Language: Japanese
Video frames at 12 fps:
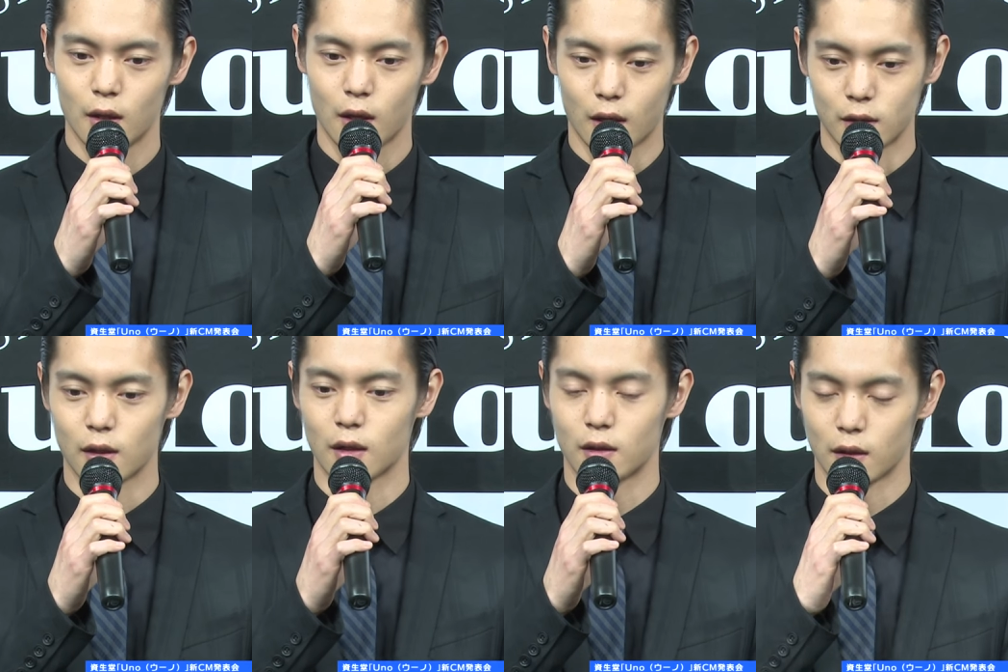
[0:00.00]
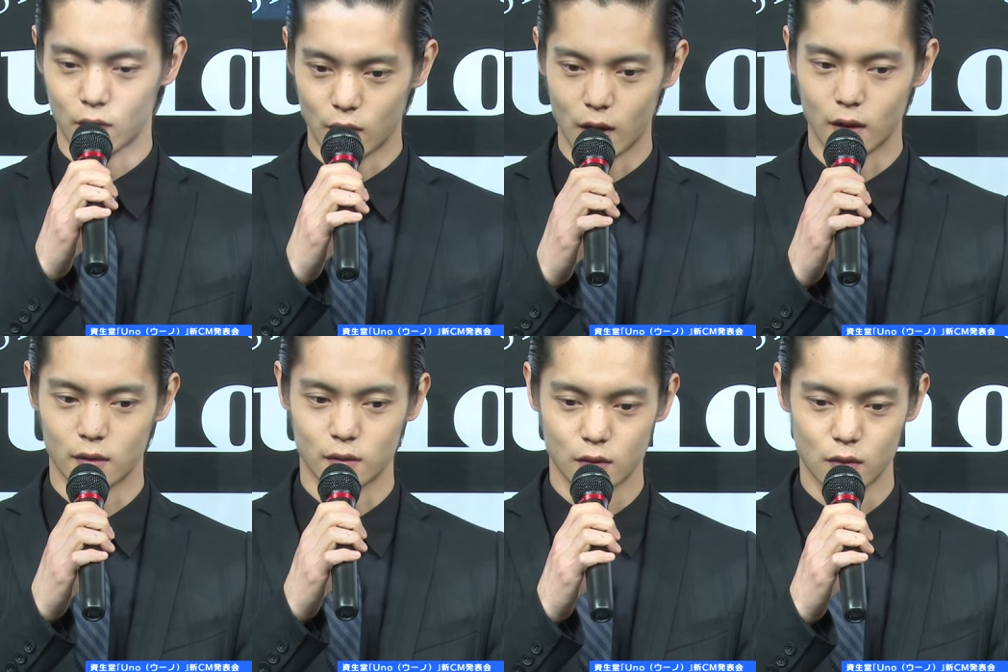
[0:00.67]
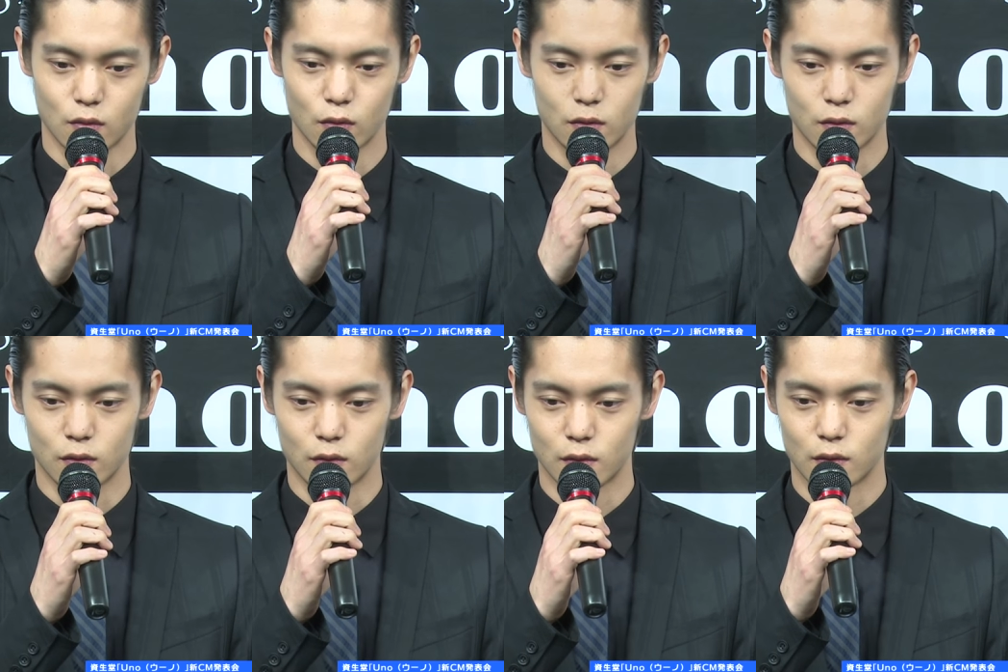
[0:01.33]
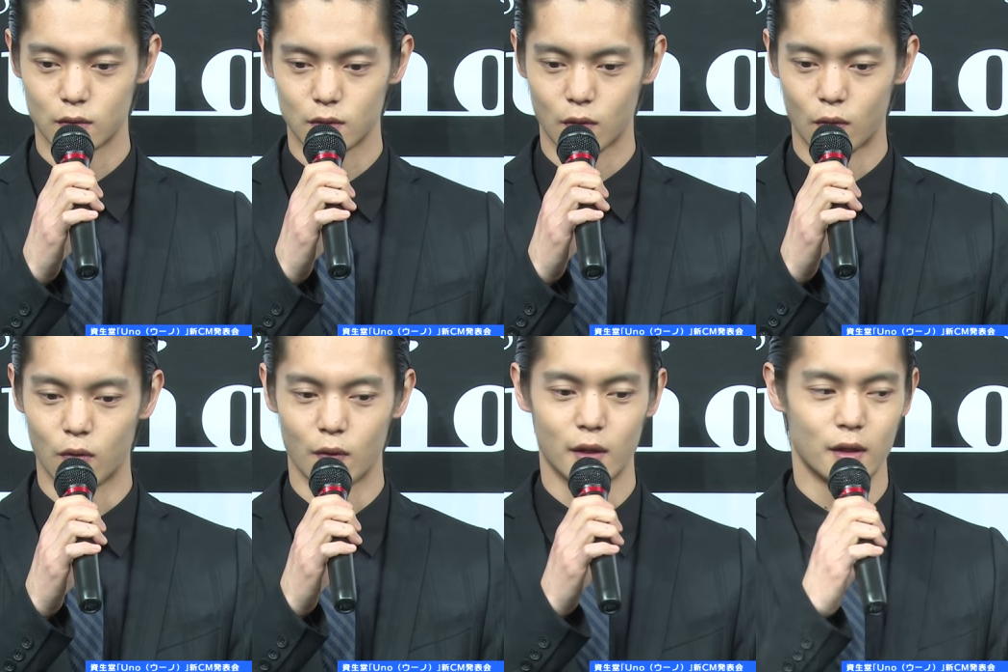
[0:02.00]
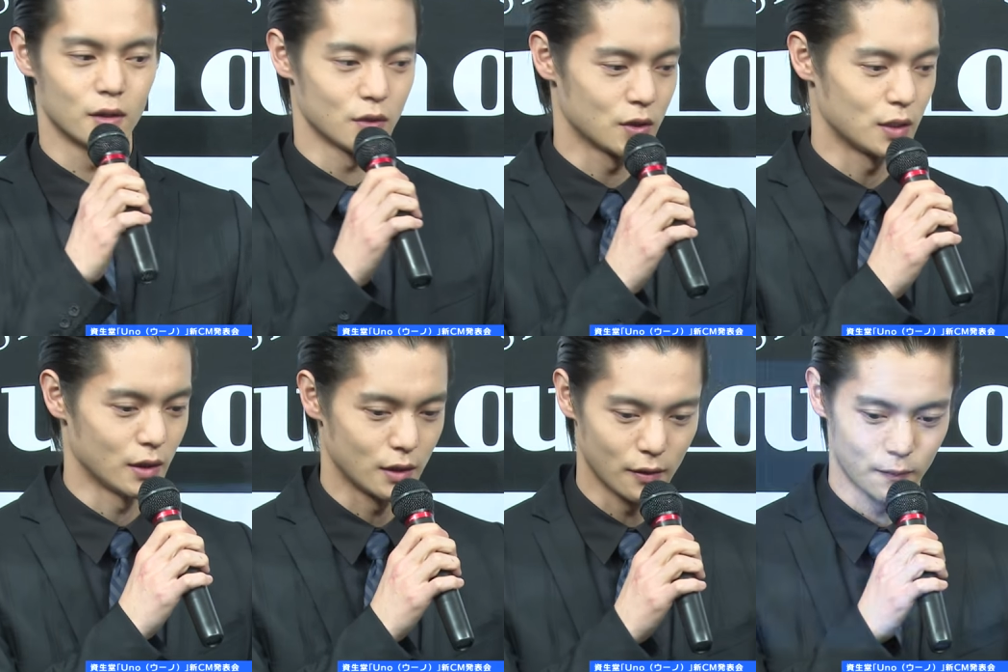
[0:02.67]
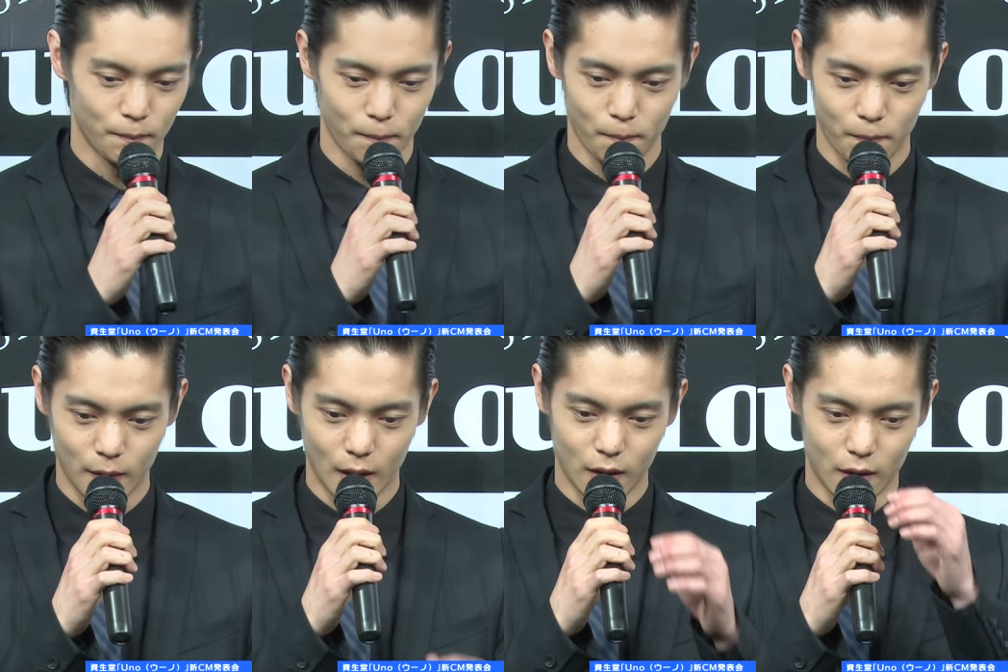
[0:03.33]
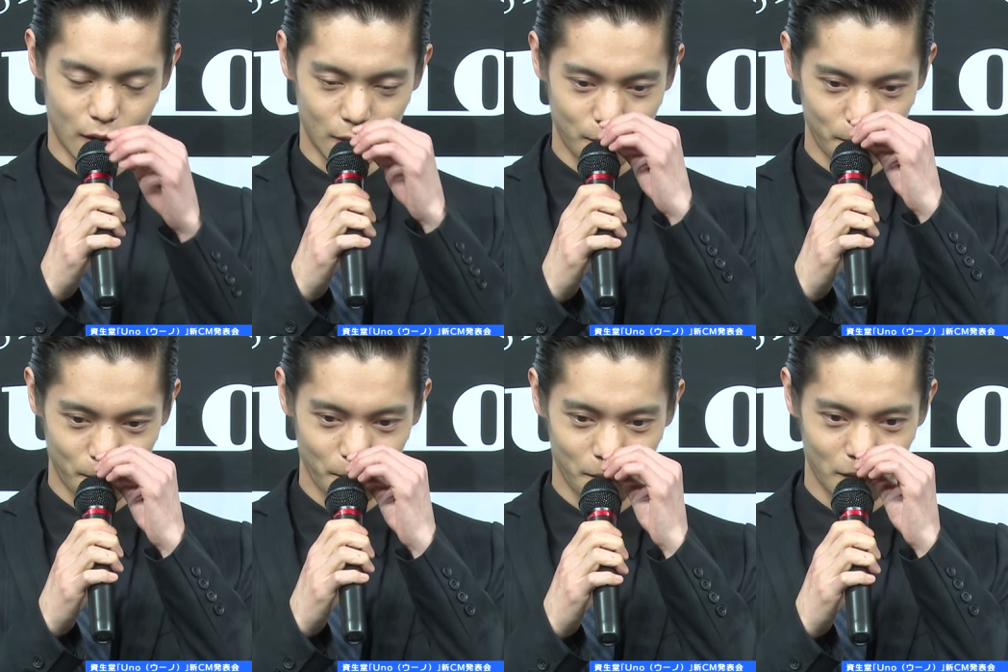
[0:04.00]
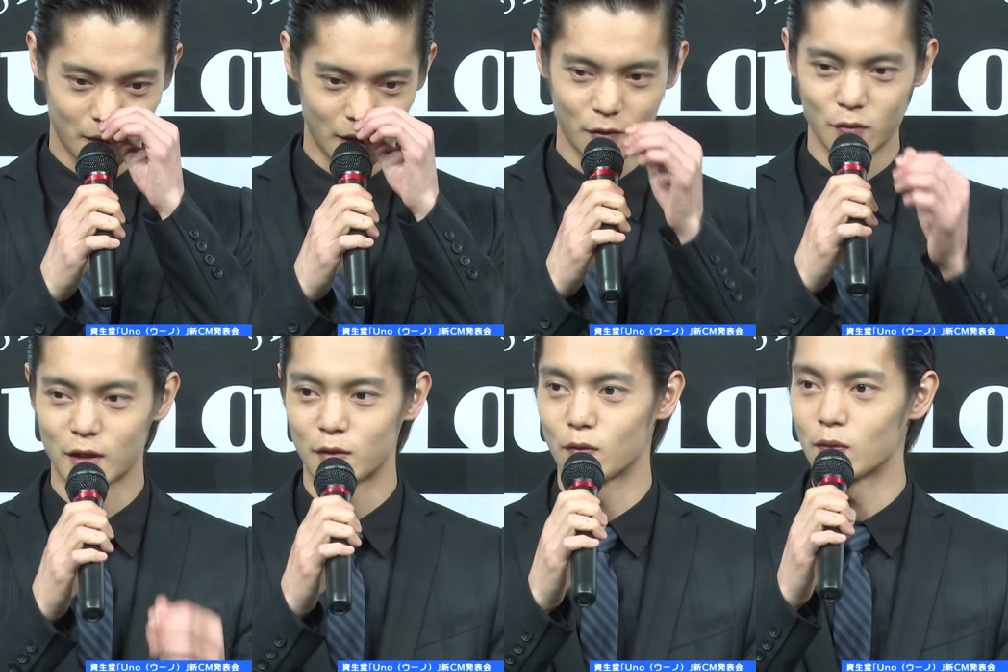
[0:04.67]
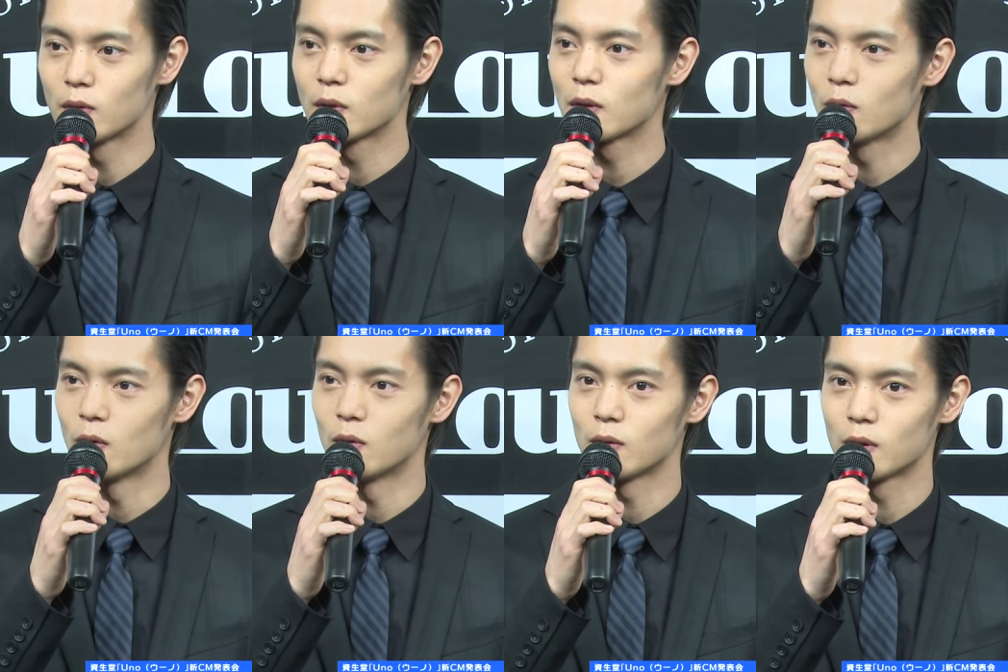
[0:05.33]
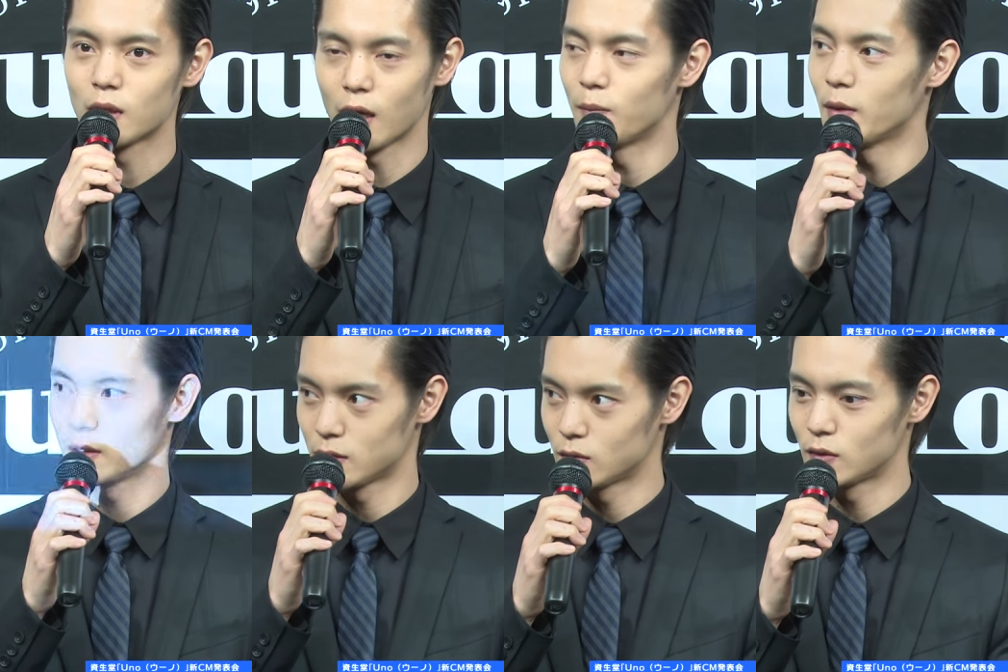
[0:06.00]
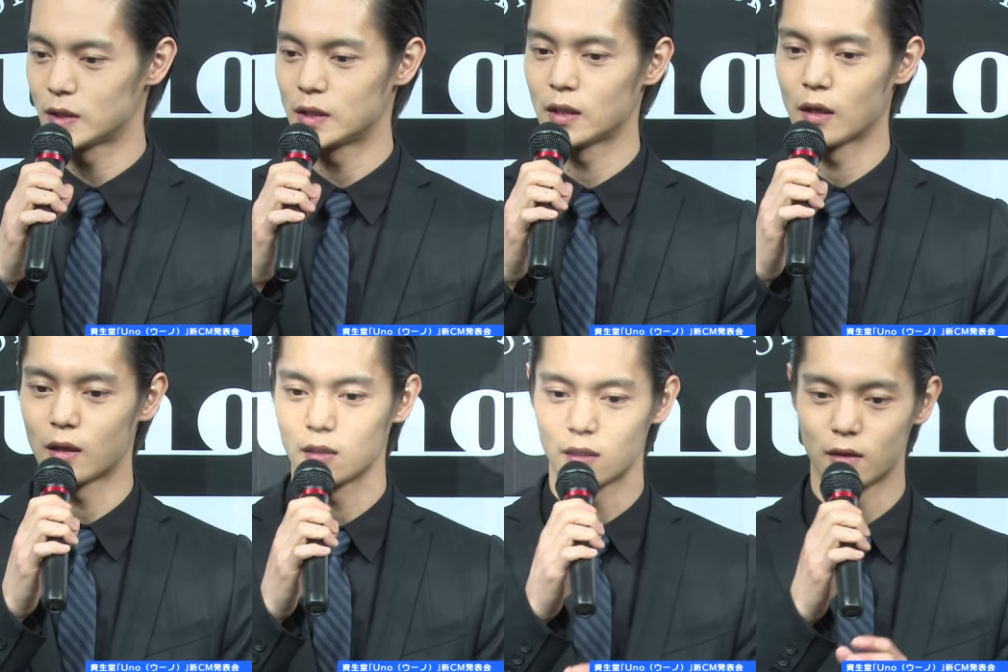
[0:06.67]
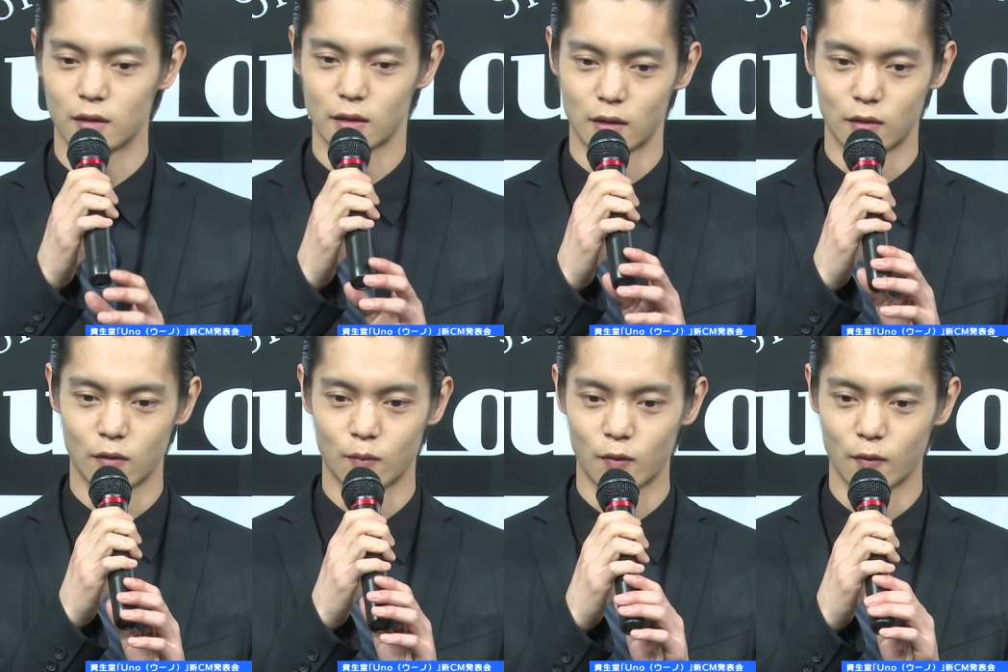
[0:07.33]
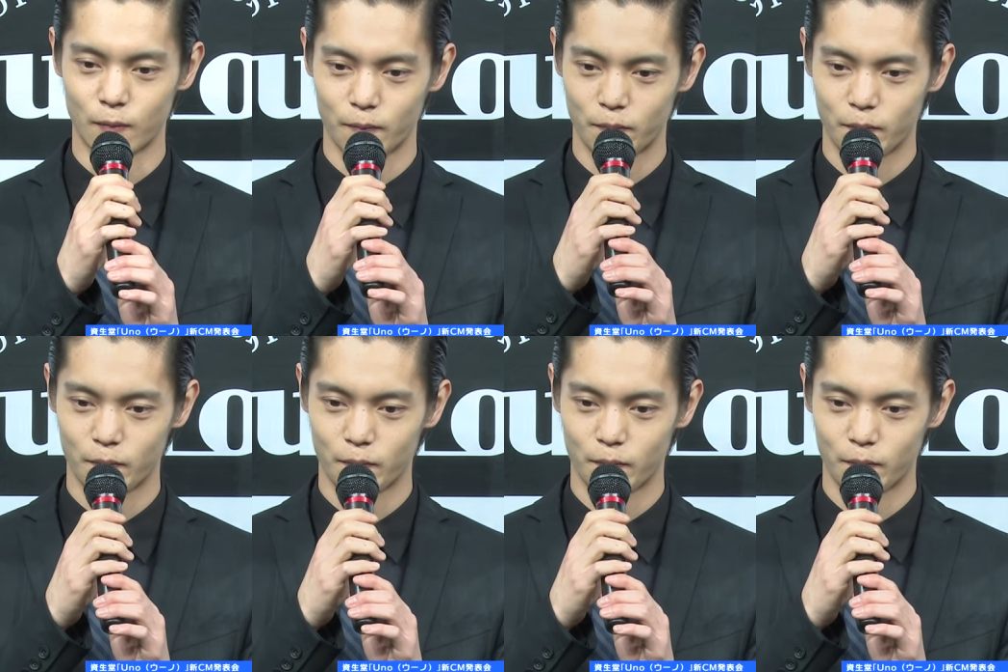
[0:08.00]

方だったのですごく光栄ですしなんか竹野さんとこう対面するシーンがあったんですけれども